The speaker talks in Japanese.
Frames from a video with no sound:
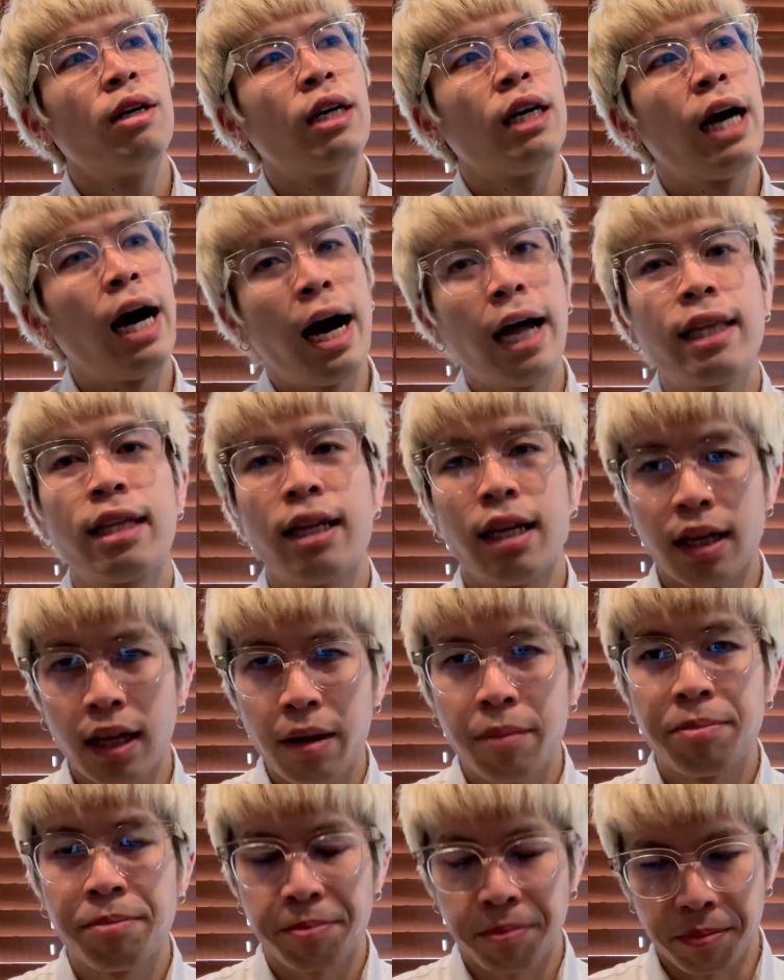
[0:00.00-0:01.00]
があって
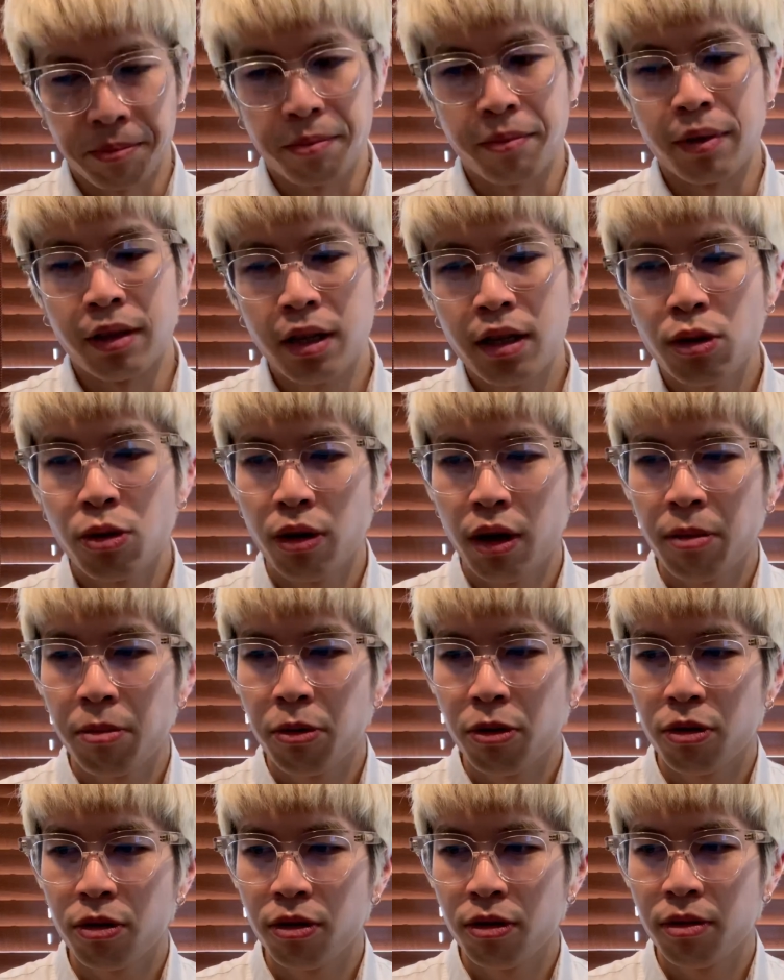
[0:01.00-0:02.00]
ね。うん、で、それは
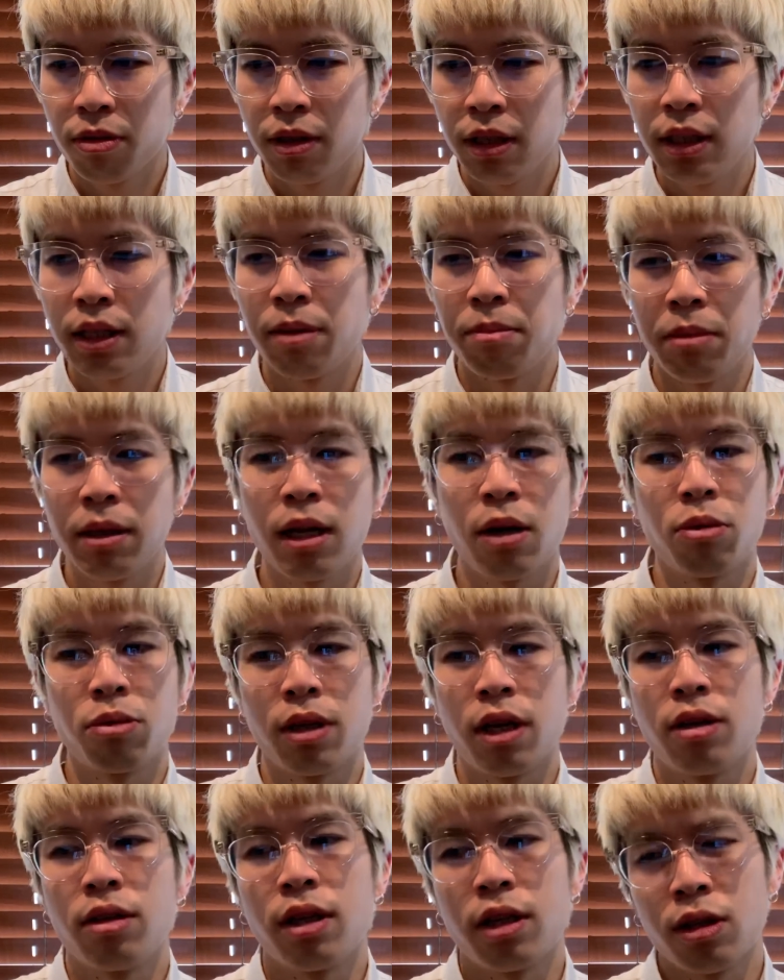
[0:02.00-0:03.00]
僕以前見たこ
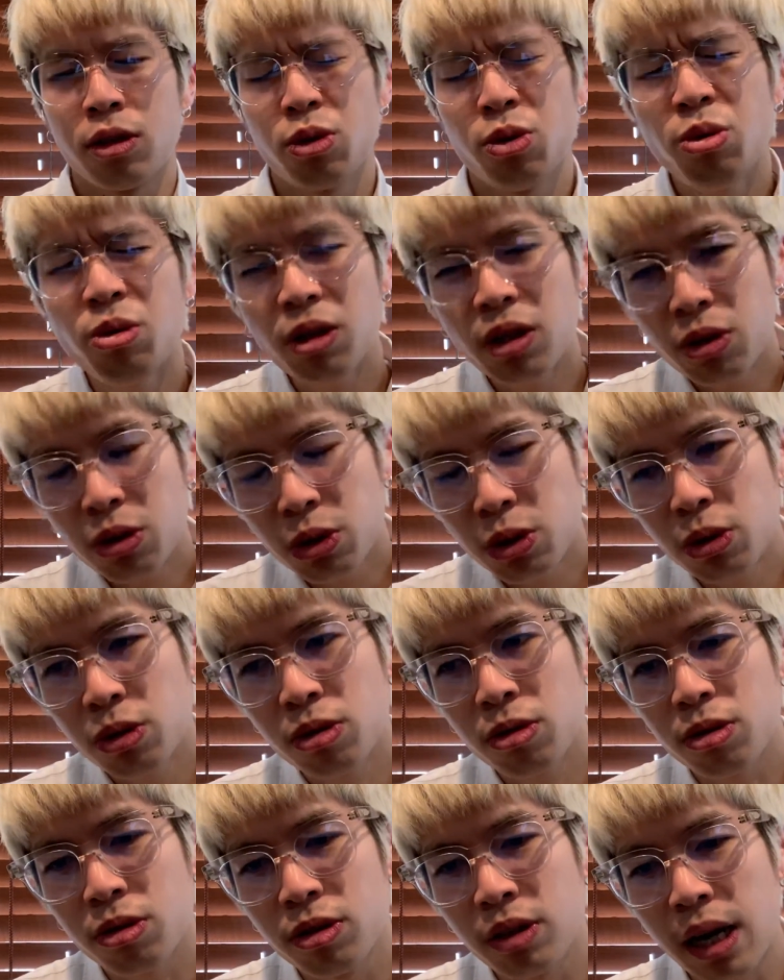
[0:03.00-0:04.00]
とあるんだけど、それとちょっ
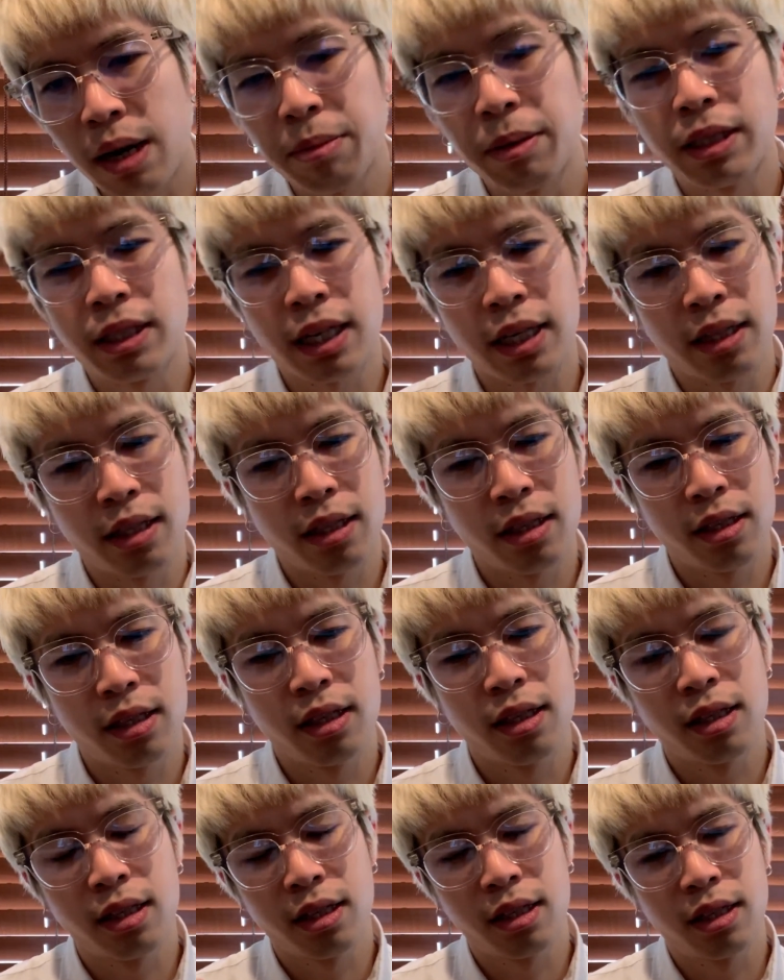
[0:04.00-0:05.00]
と比べちゃっ
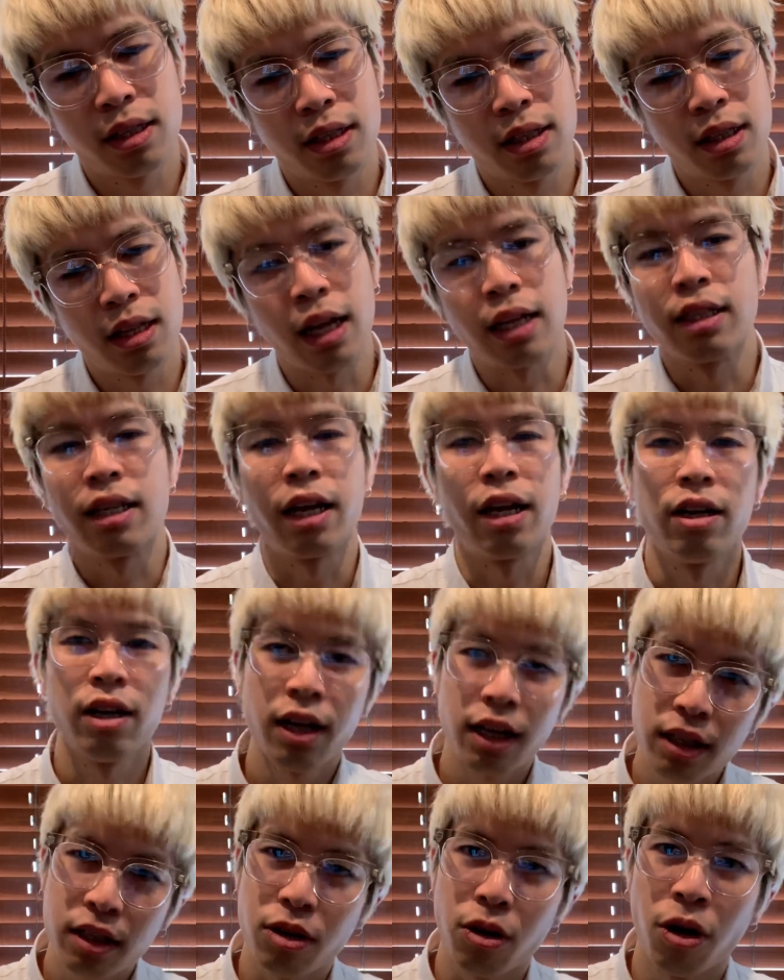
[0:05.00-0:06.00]
たんだよ
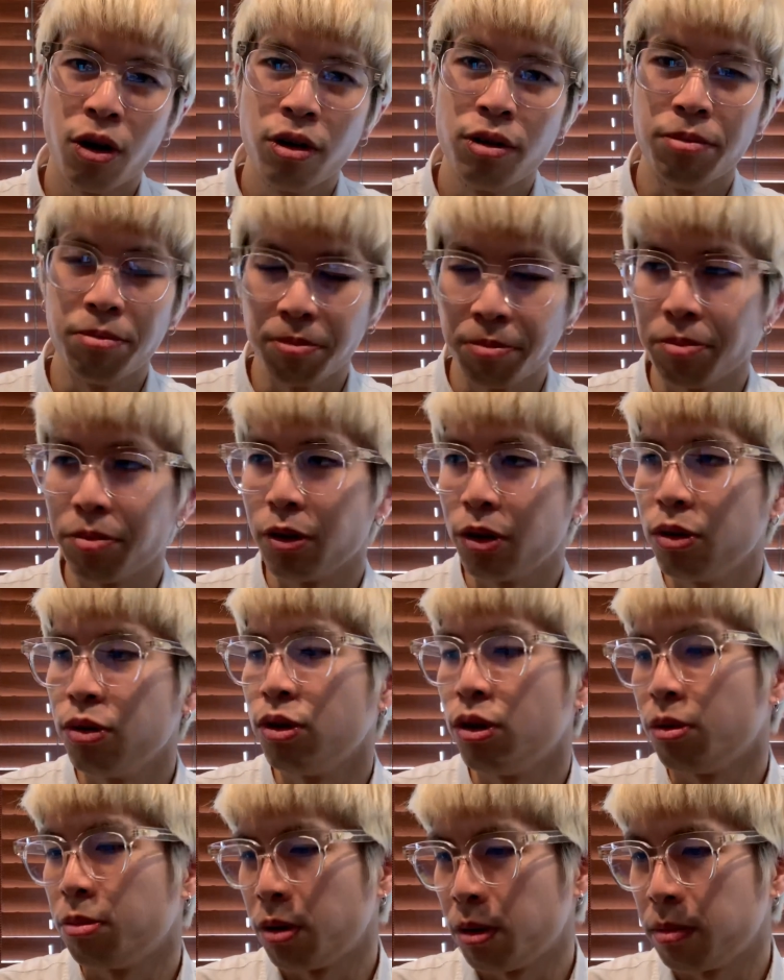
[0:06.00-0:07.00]
な、というふ
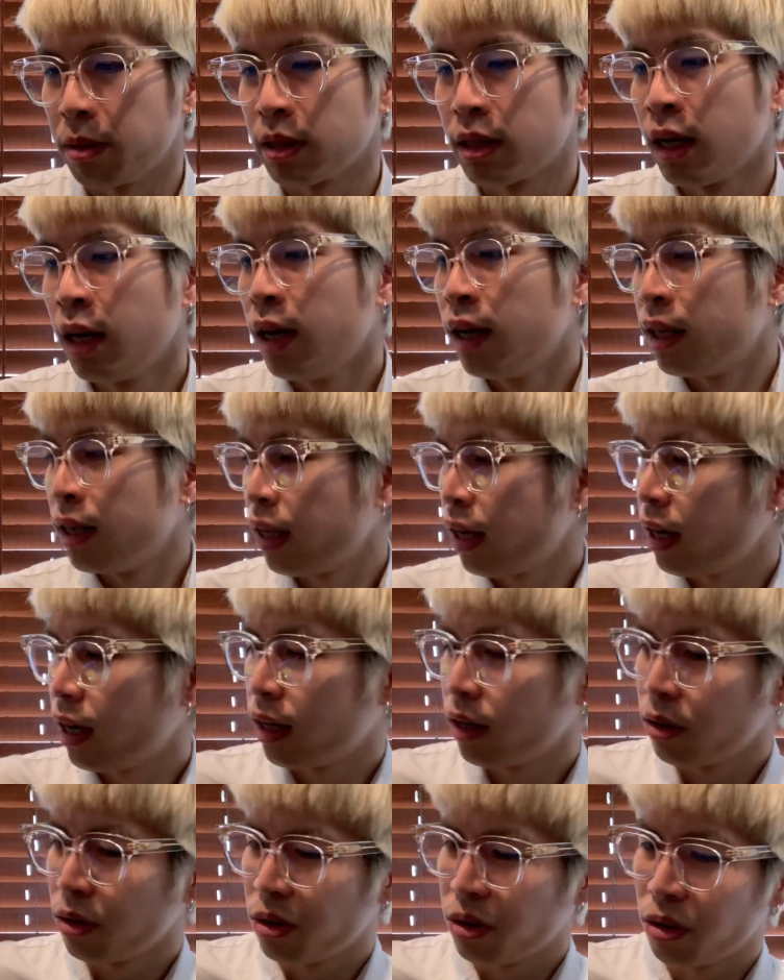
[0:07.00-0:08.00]
うに思います。で、
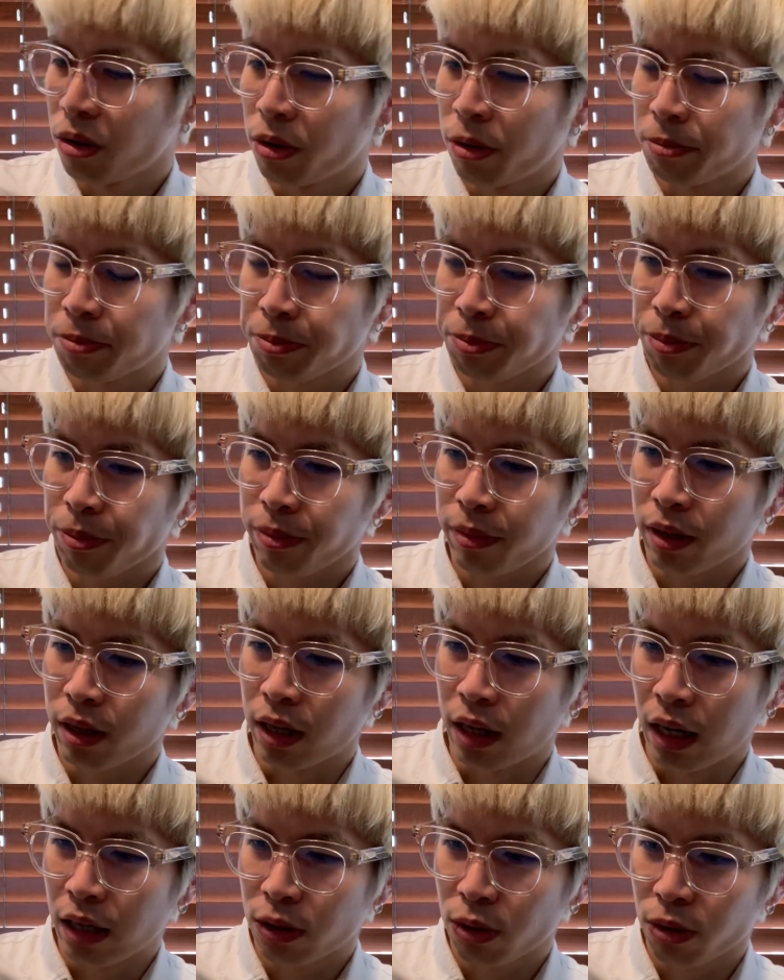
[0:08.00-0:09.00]
あの、
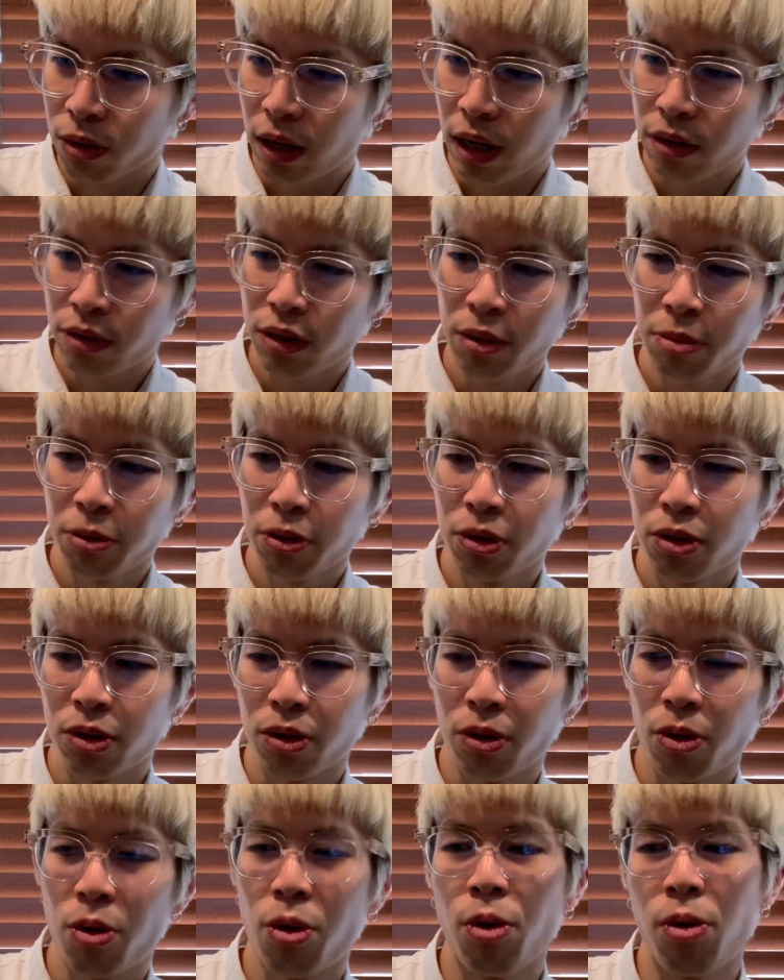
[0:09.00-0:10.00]
そのラフシモンズ
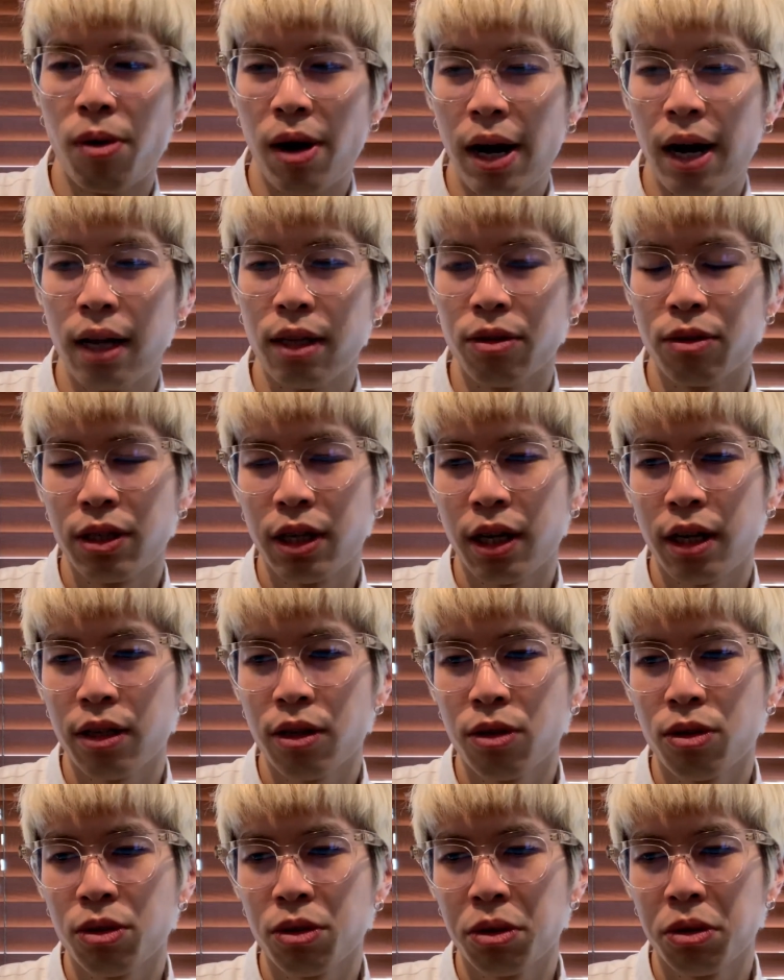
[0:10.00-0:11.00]
の方は、どちらかとい
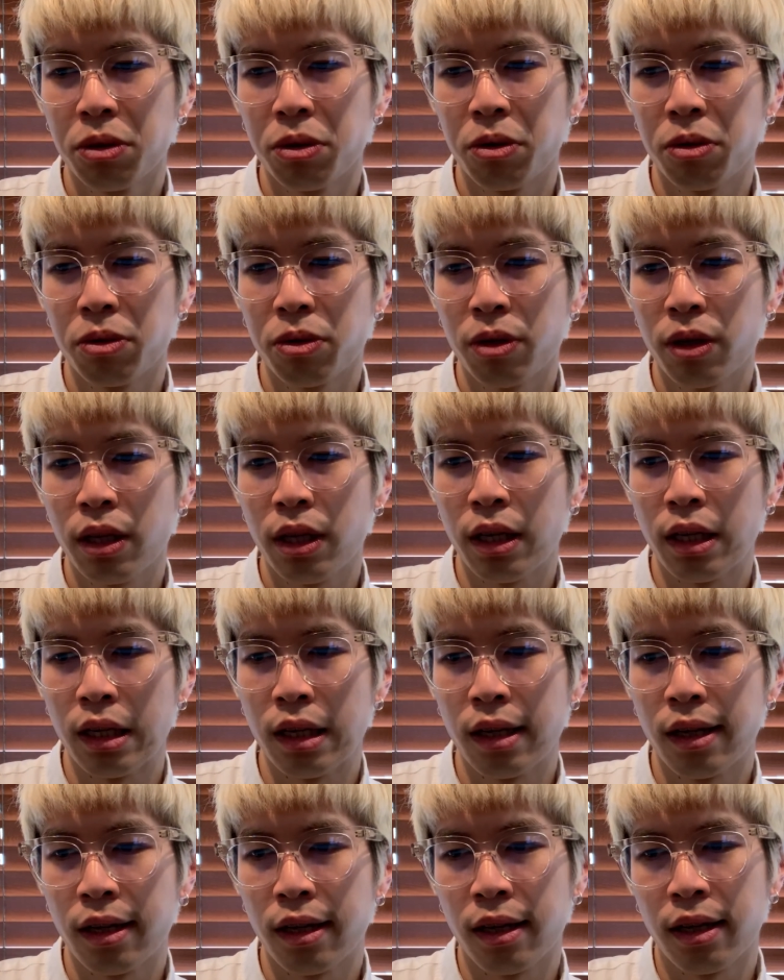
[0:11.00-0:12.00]
うとその本当に、
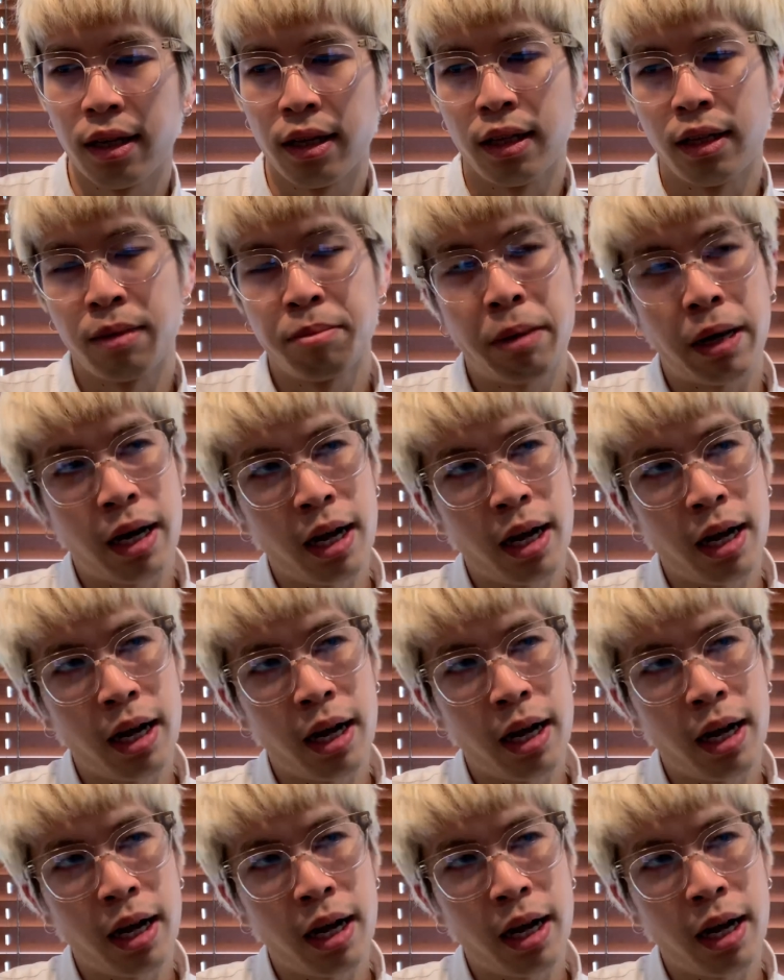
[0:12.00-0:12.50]
まあ、